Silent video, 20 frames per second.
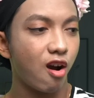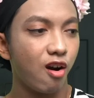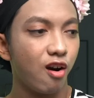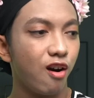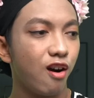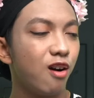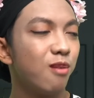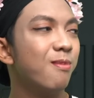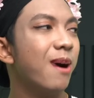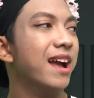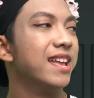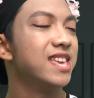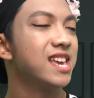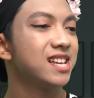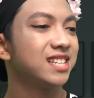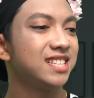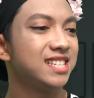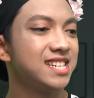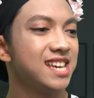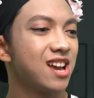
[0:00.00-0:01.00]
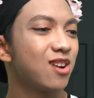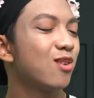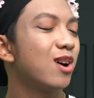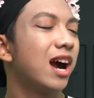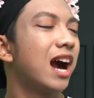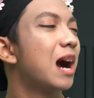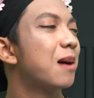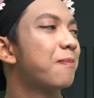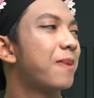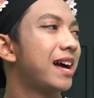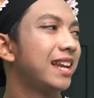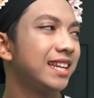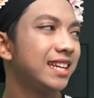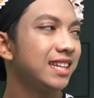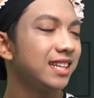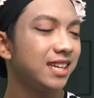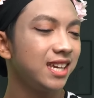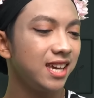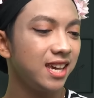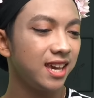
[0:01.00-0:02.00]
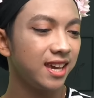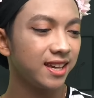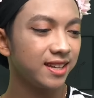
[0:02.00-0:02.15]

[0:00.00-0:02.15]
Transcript: Oh, banyak sih. Aku nggak ngapalin, Ki.